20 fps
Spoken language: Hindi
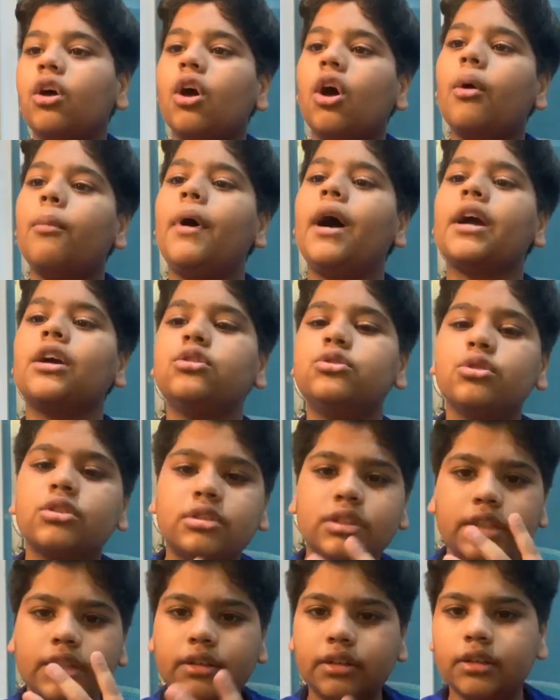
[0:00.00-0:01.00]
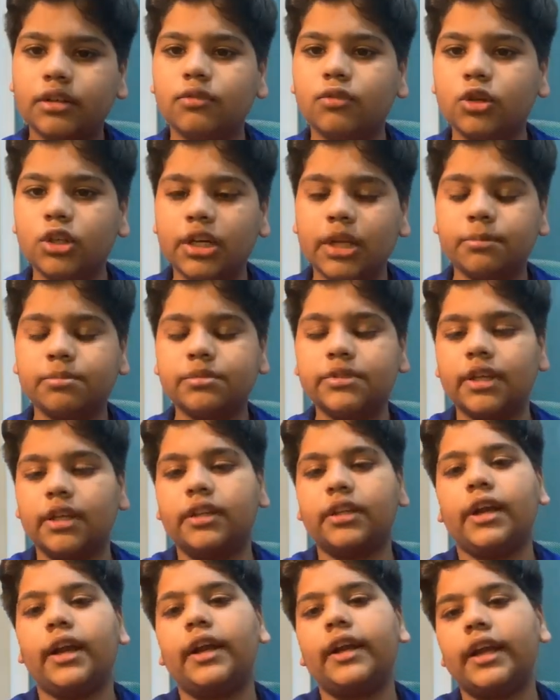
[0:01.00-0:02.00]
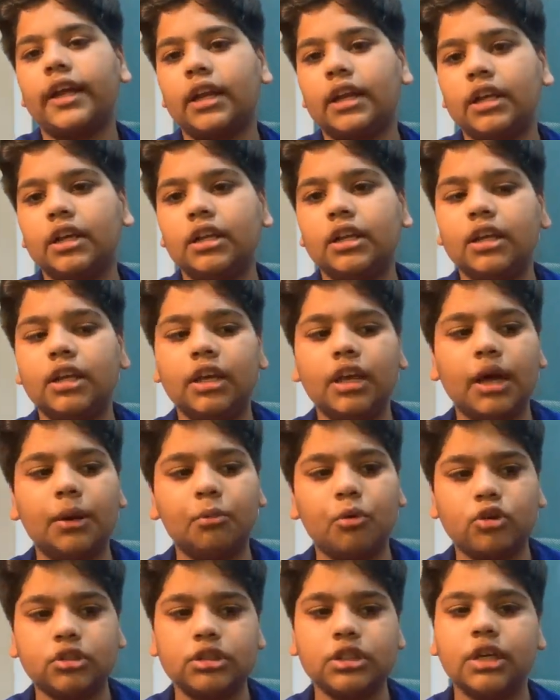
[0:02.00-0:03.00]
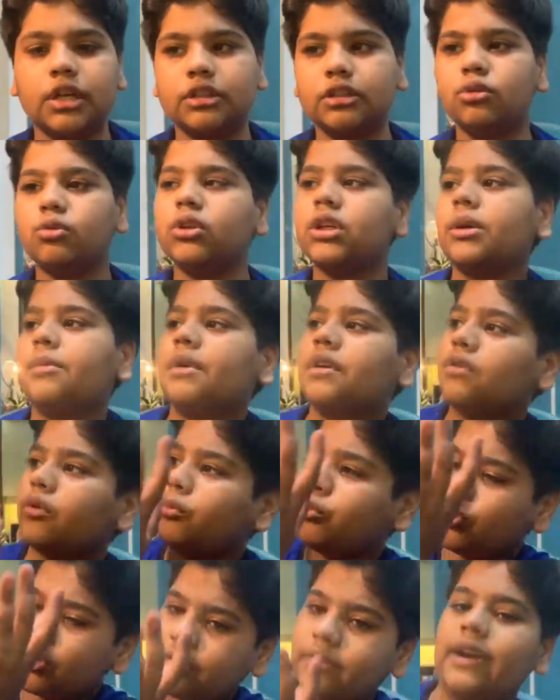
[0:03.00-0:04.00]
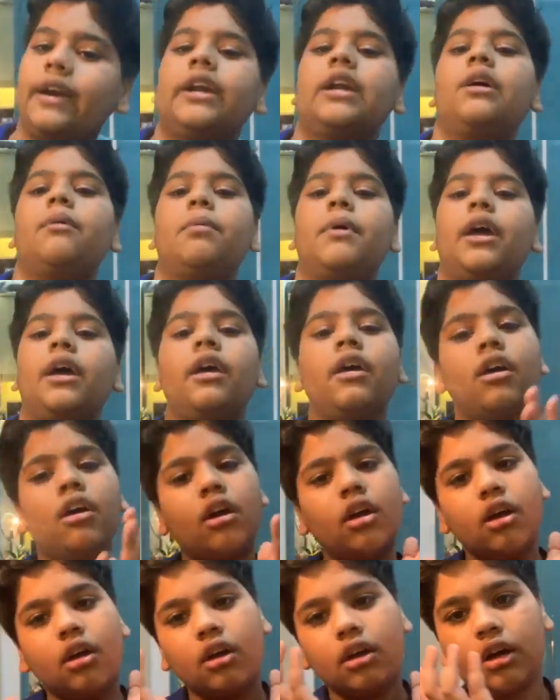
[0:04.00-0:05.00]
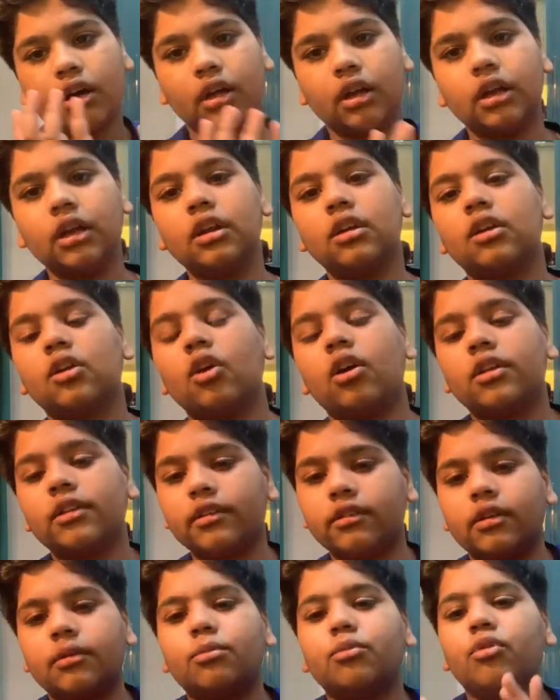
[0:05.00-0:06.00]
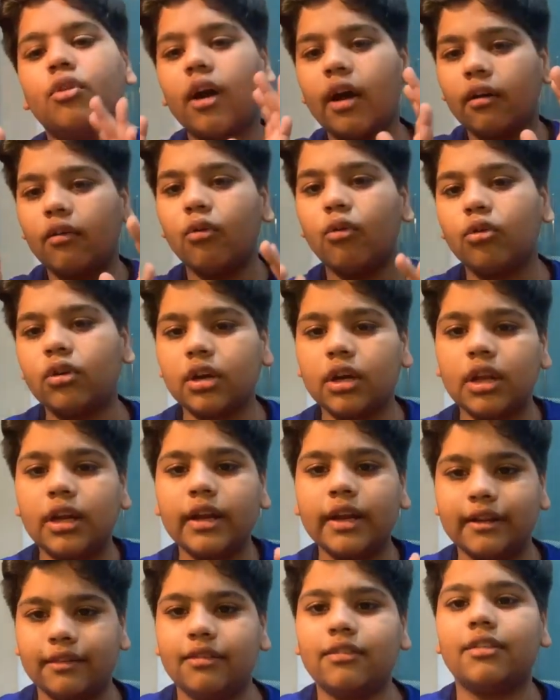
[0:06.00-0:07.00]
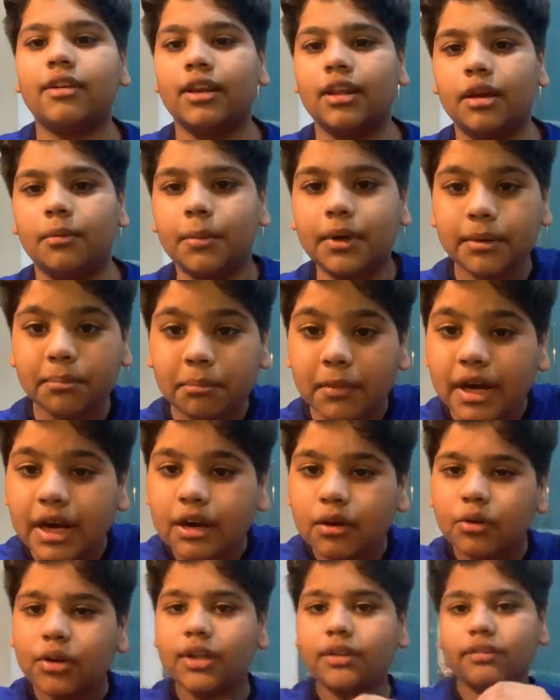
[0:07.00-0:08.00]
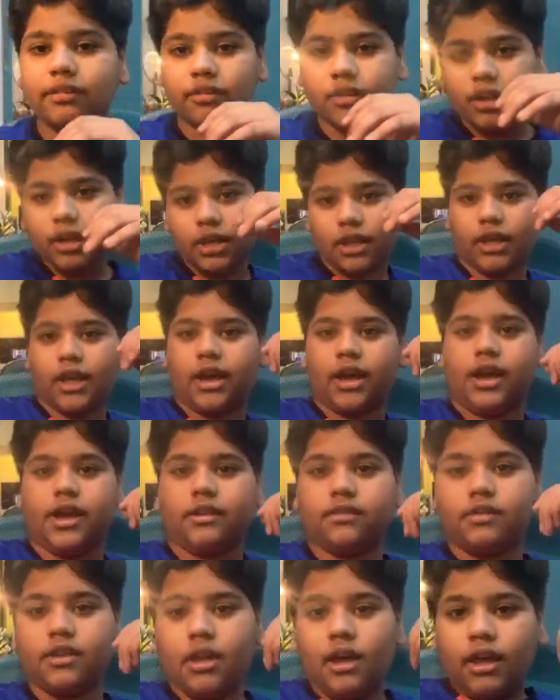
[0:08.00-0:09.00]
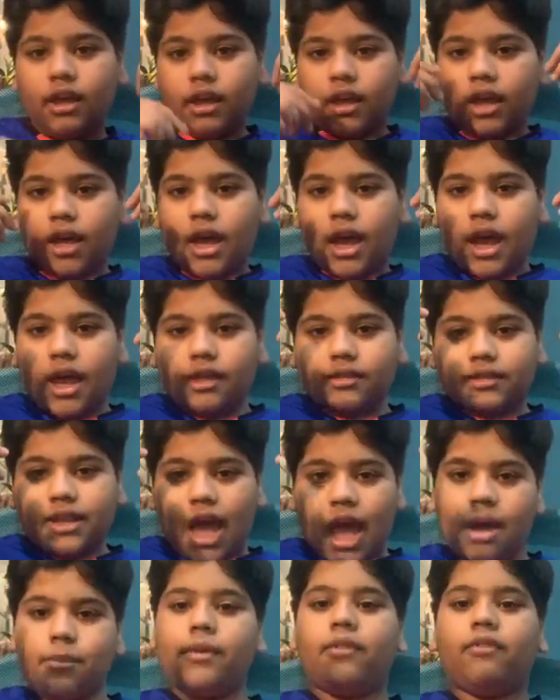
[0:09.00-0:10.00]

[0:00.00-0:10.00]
और बाकी जो ऐसे वो टिप्स देते हैं टेक्निकल की अनबॉक्सिंग करते हैं तो उनके पास वो पूरा सेटअप है ग्रीन क्लॉथ ये सब तो है वो उनके लिए नेसेसरी है बट मेरे लिए वो नेसेसरी नहीं है गाइज़ आज आम अ